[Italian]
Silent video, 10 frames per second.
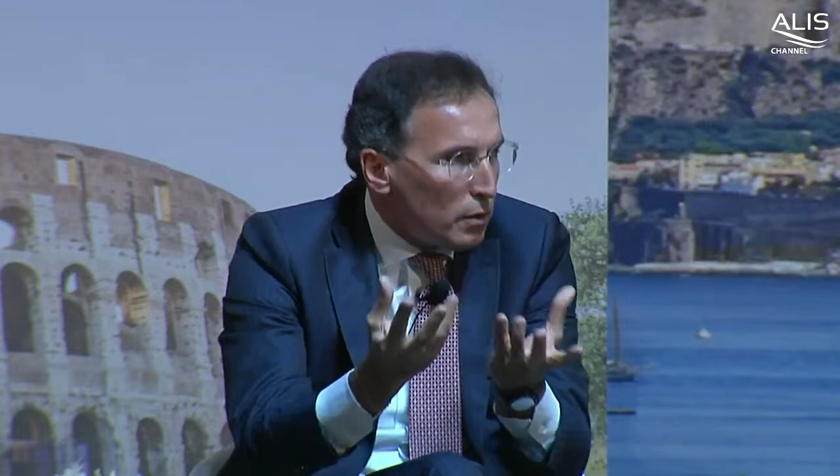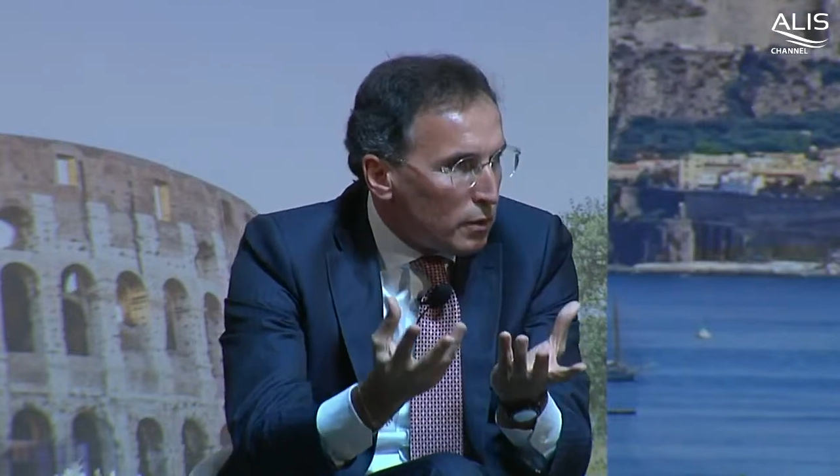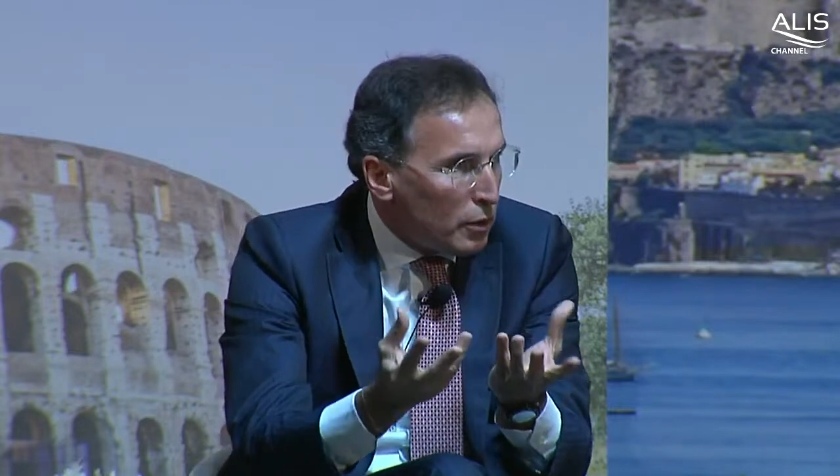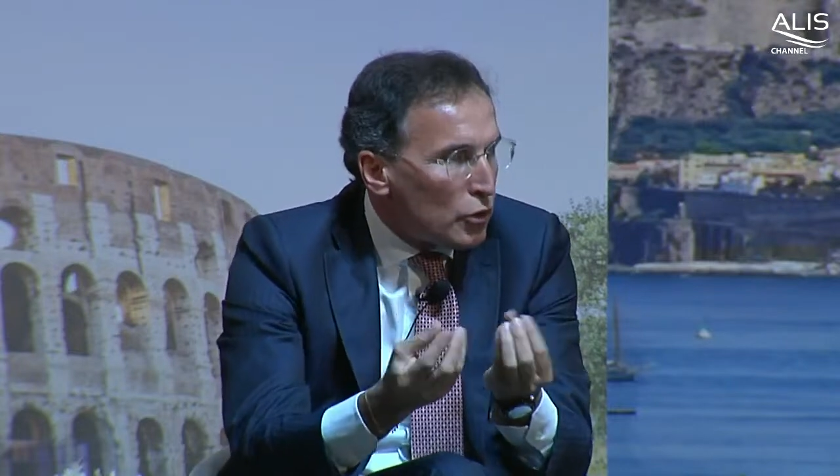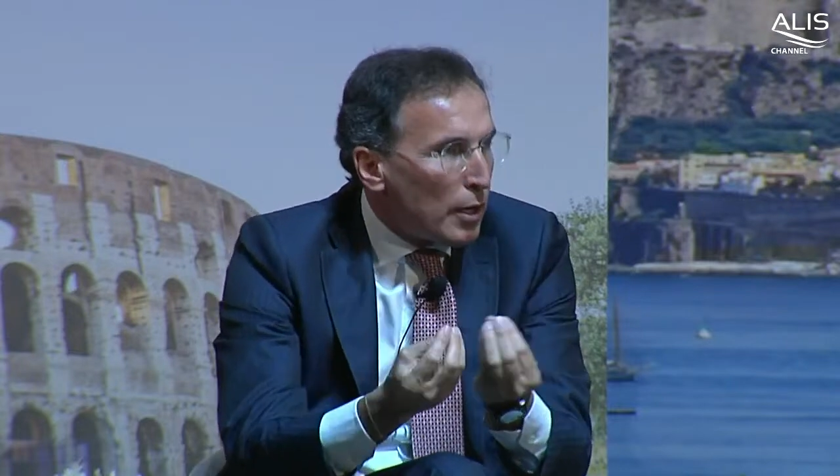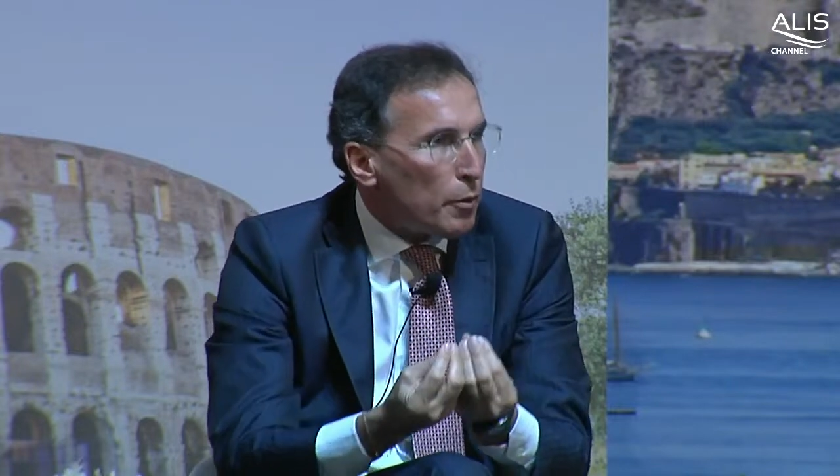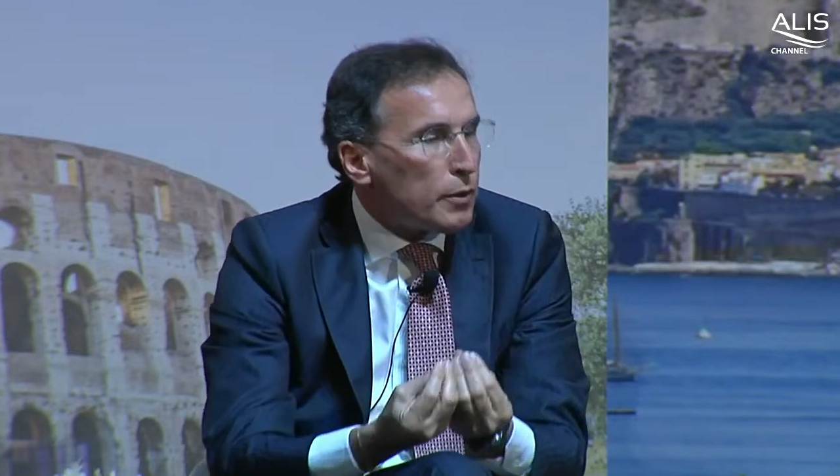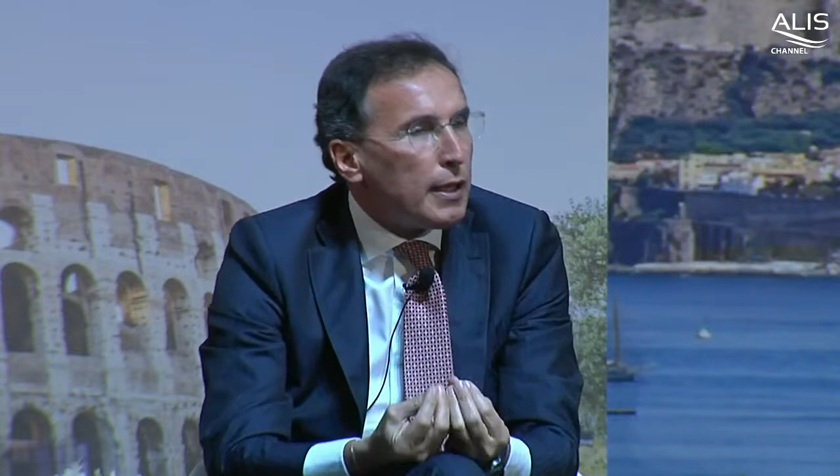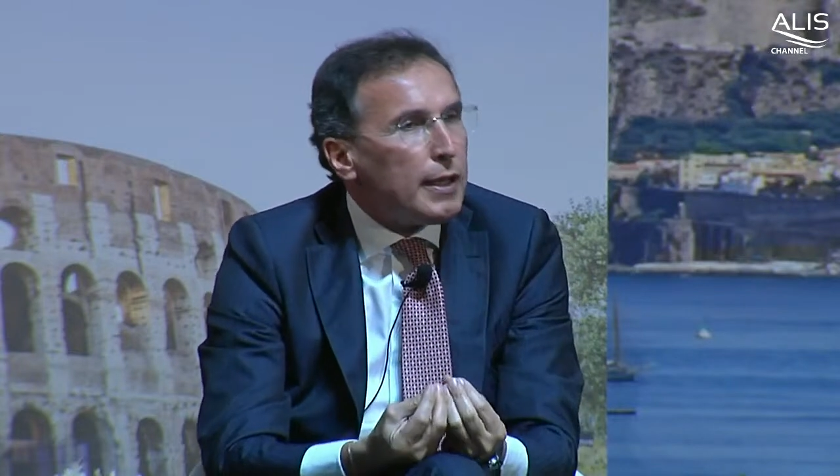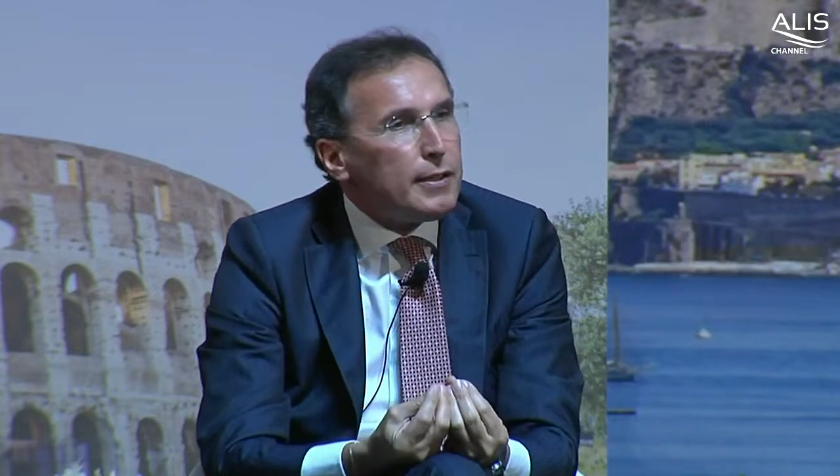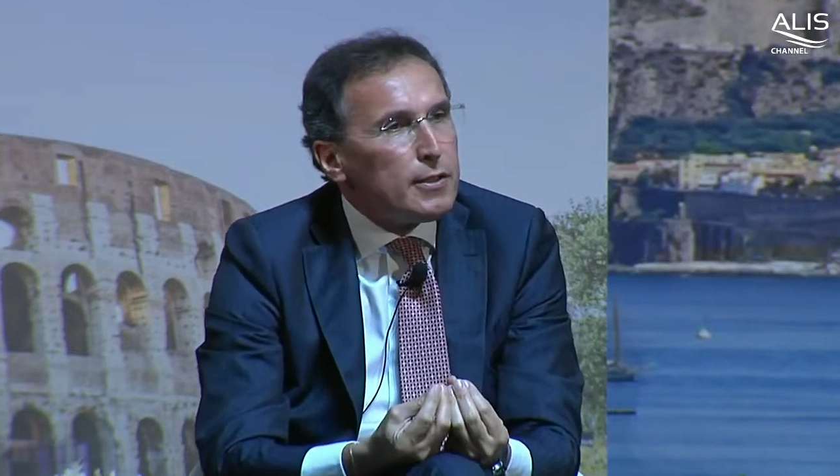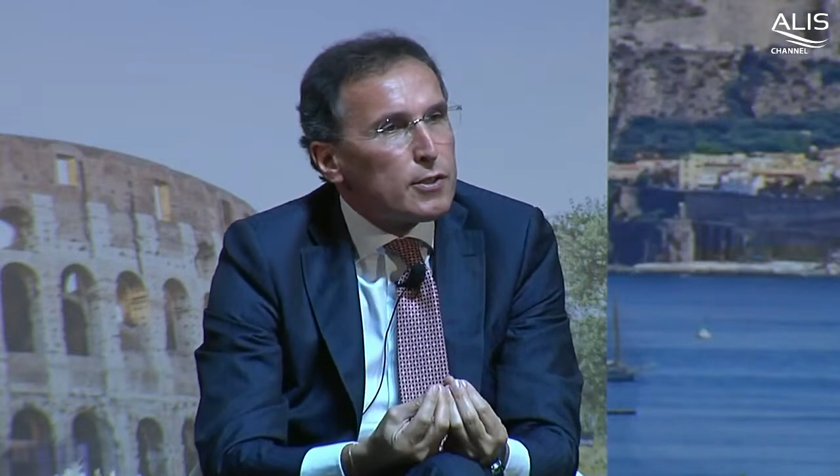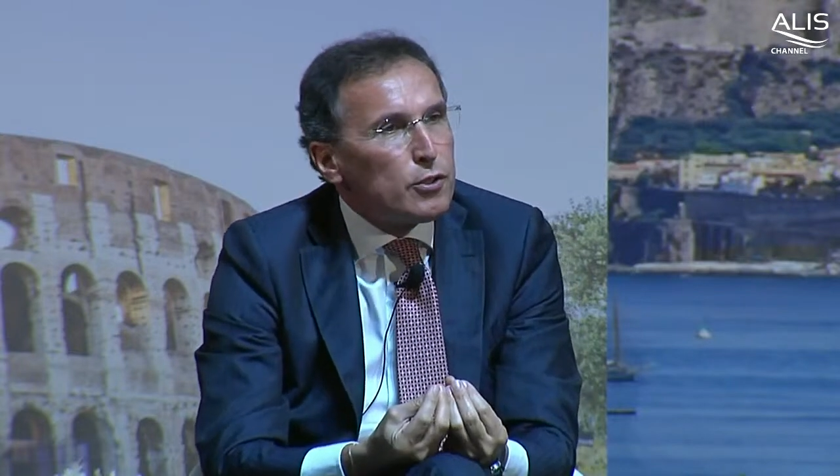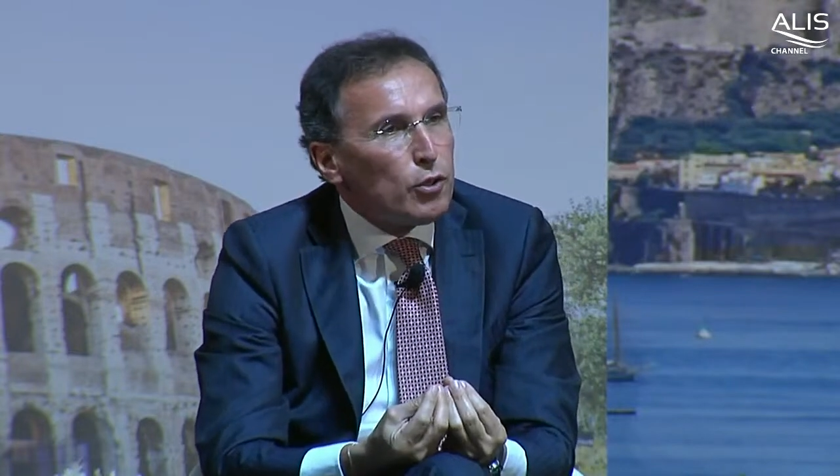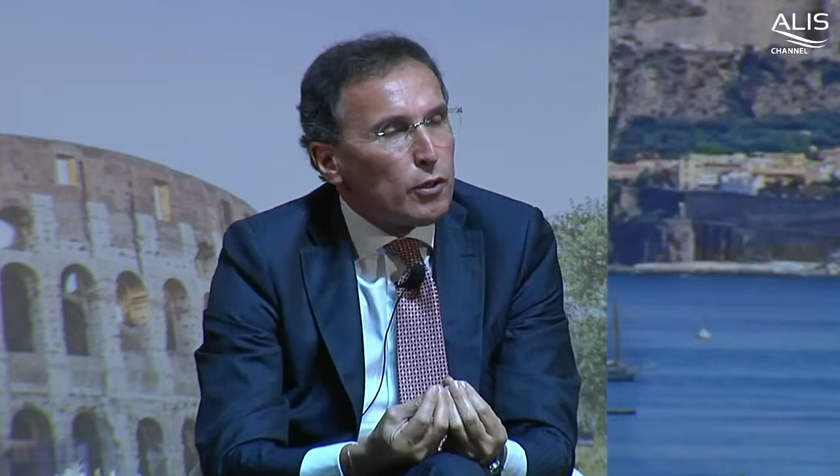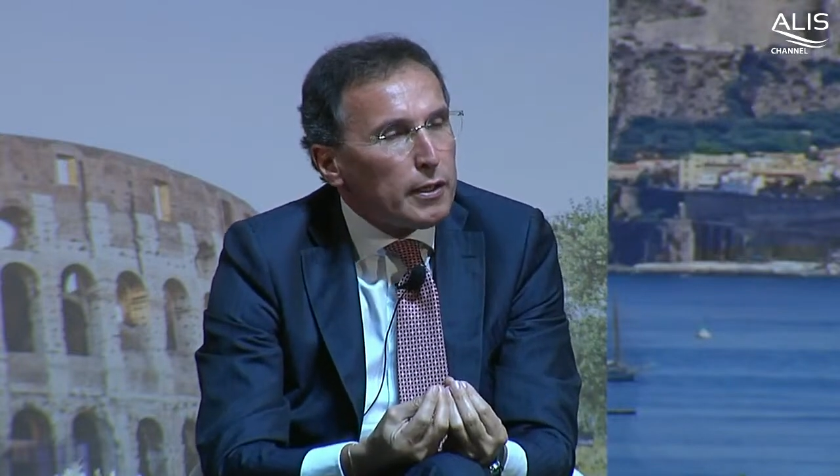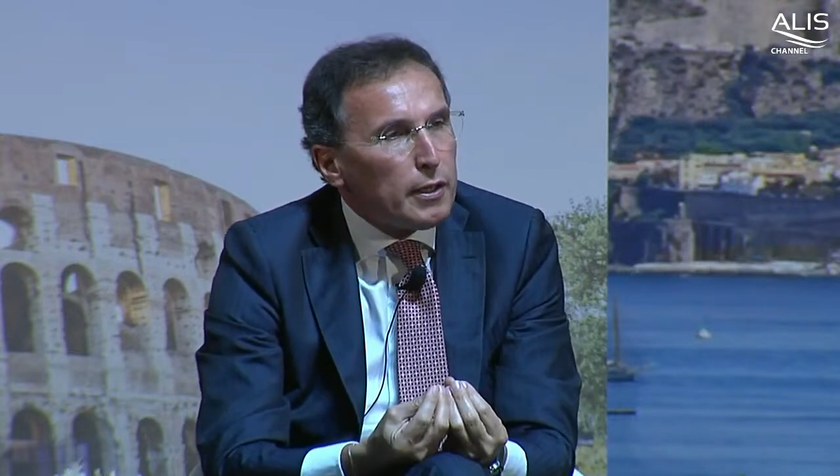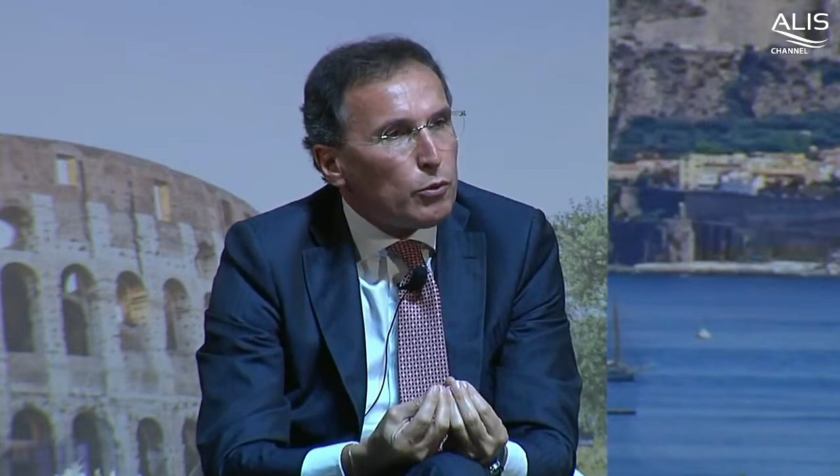diciamo, dell'edizione del